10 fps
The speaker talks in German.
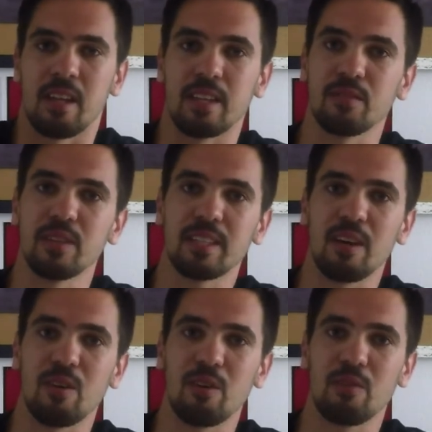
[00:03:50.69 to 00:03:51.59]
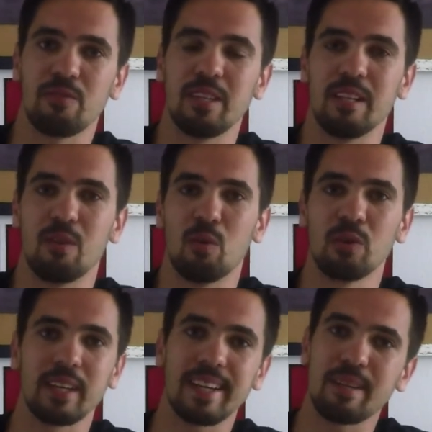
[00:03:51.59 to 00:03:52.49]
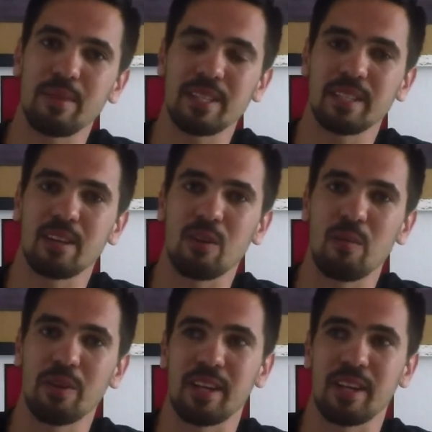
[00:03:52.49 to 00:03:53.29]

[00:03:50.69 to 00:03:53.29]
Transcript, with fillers: Es wird auch viel unregelmäßiger kommen,